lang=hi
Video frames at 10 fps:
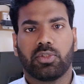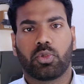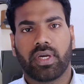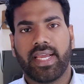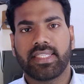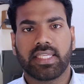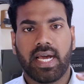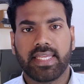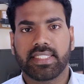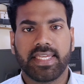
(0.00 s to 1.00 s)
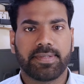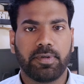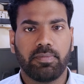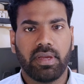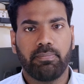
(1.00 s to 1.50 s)
तो गाइज आज के इस
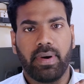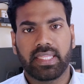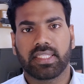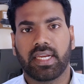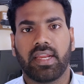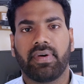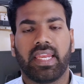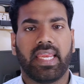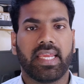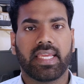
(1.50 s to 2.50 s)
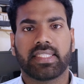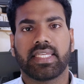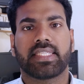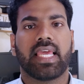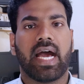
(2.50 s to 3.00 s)
वीडियो में हम बात करने वाले हैं कि
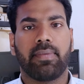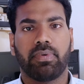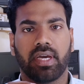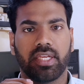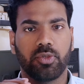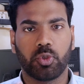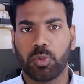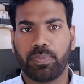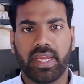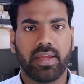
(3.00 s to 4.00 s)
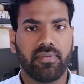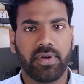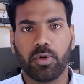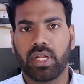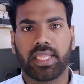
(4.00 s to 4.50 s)
जैसे आप अगर यूट्यूब पे
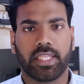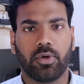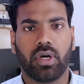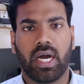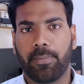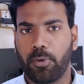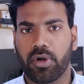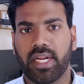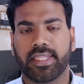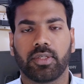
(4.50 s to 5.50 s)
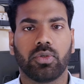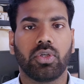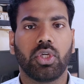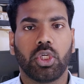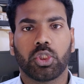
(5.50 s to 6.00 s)
वीडियो डालते हो अपलोड करते हो
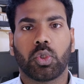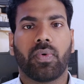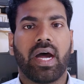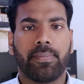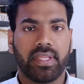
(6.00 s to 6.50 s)
तो वहाँ पे